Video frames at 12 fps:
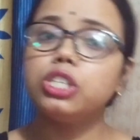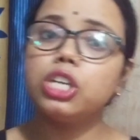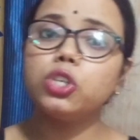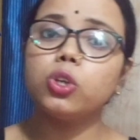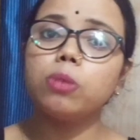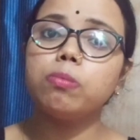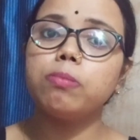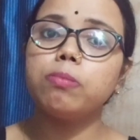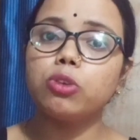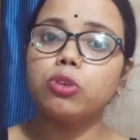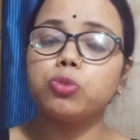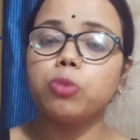যেই সব
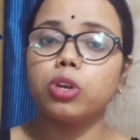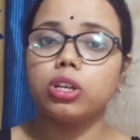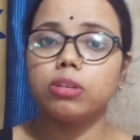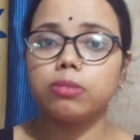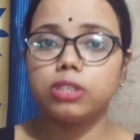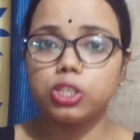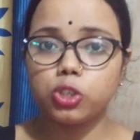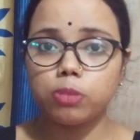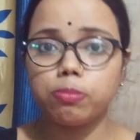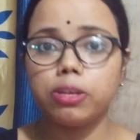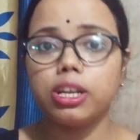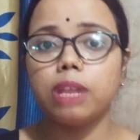মানুষ মনে যেই
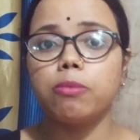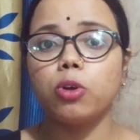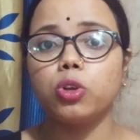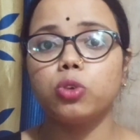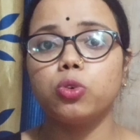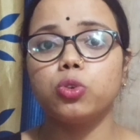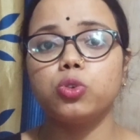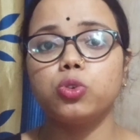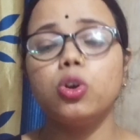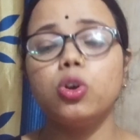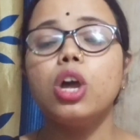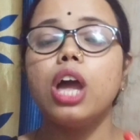সব মেয়েরা মনে
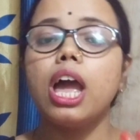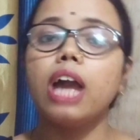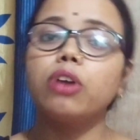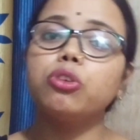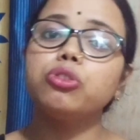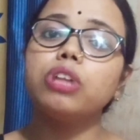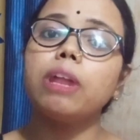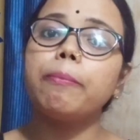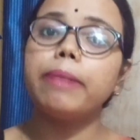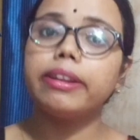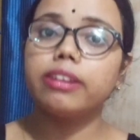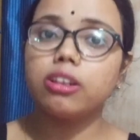করছো এখন তারা
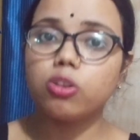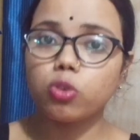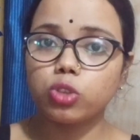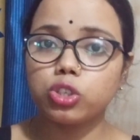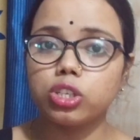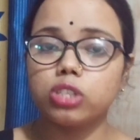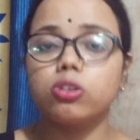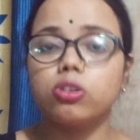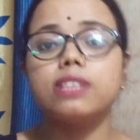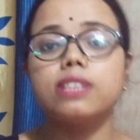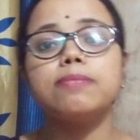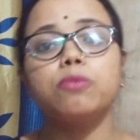প্রেগনেন্ট হতে চাচ্ছ
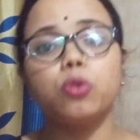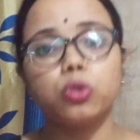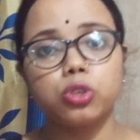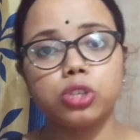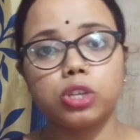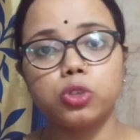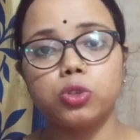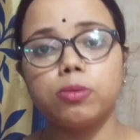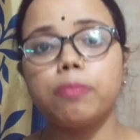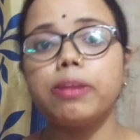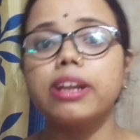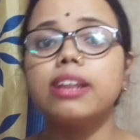কনসেপ্ট করতে চাচ্ছ
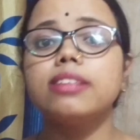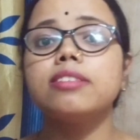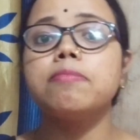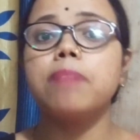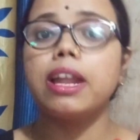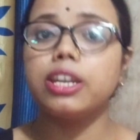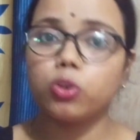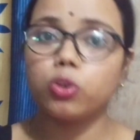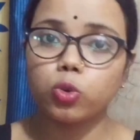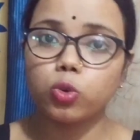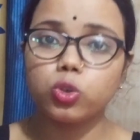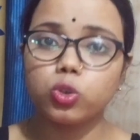বা প্রেগনেন্সি প্ল্যানিং
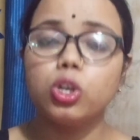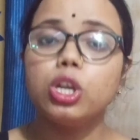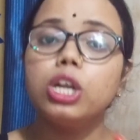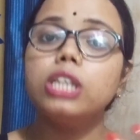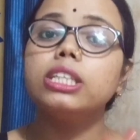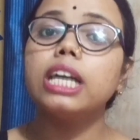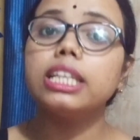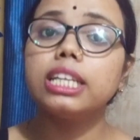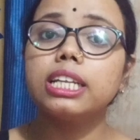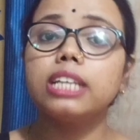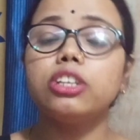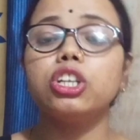করছো
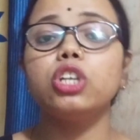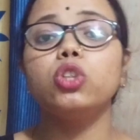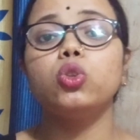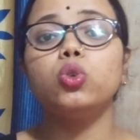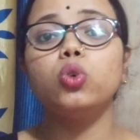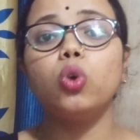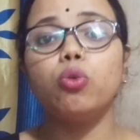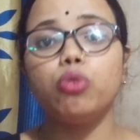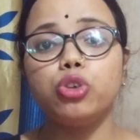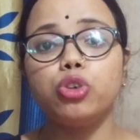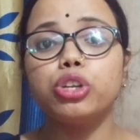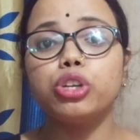তাদের ক্ষেত্রে কিন্তু
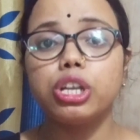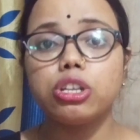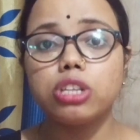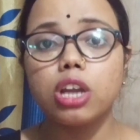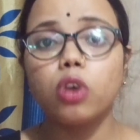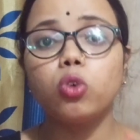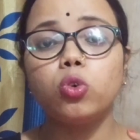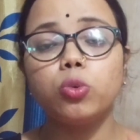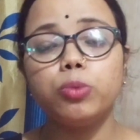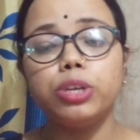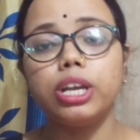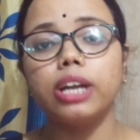ওভিলিউশন কিটটা
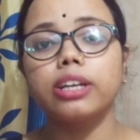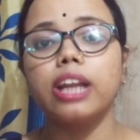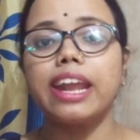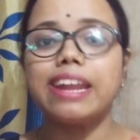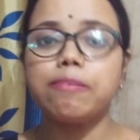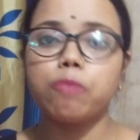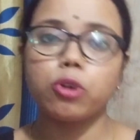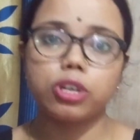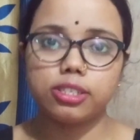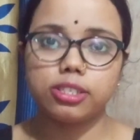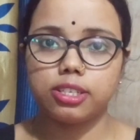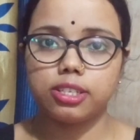খুবই একটা
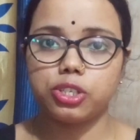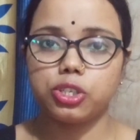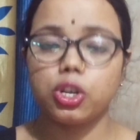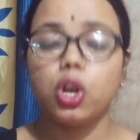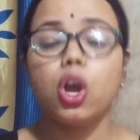ইম্পর্টেন্ট জিনিস